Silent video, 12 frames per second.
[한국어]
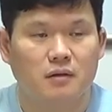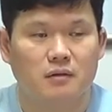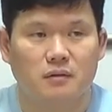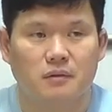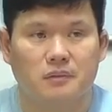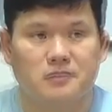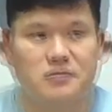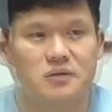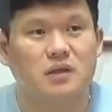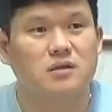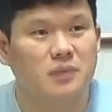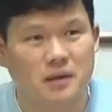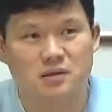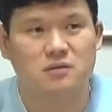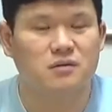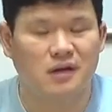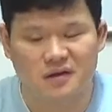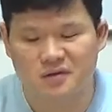음악, 난 음악
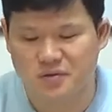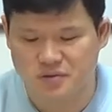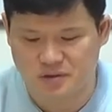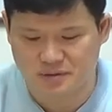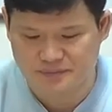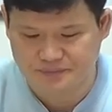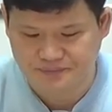들으러 가는 거지.